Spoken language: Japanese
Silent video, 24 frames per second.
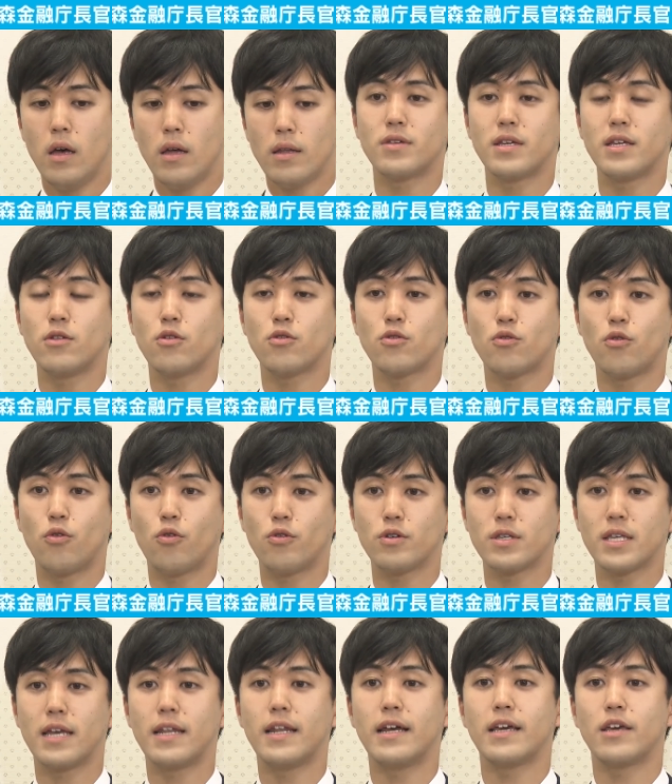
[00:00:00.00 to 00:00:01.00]
二度と起こ
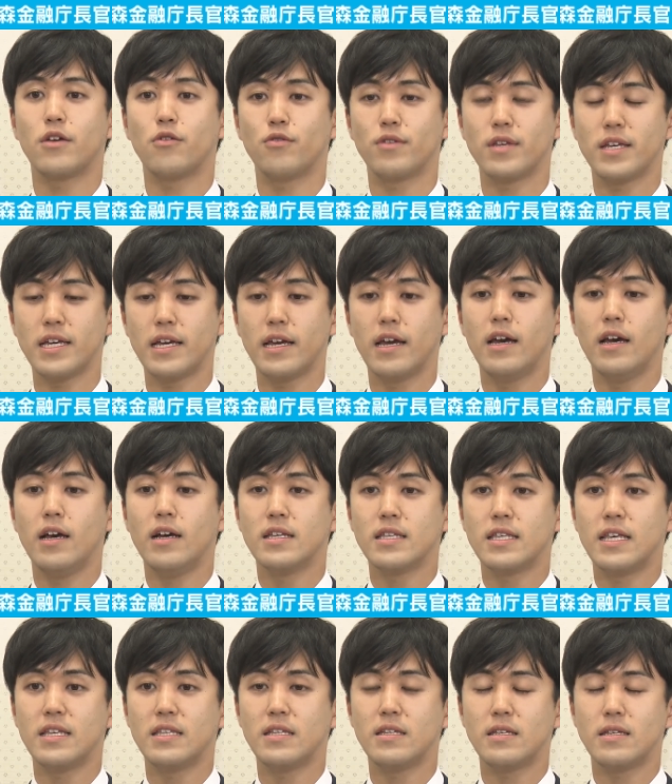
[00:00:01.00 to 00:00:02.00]
さないように
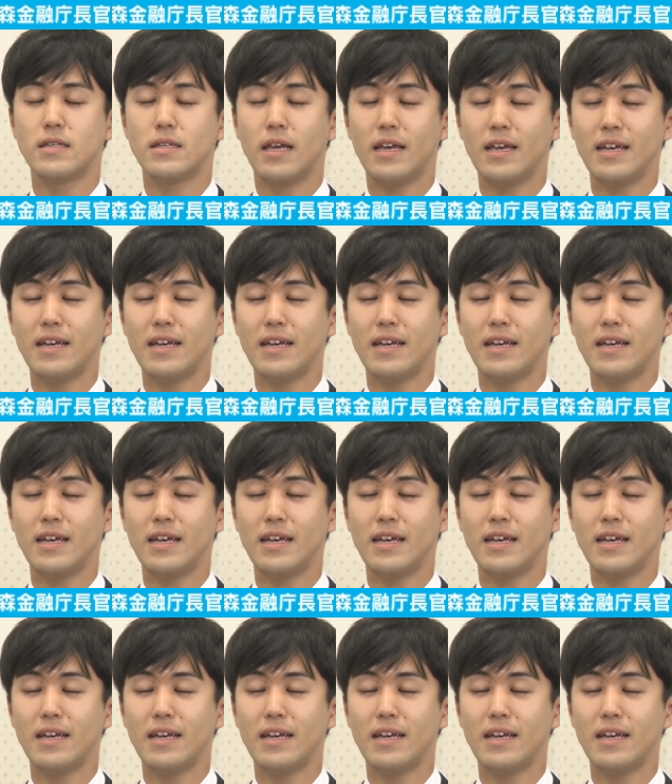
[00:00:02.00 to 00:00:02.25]
誠実,、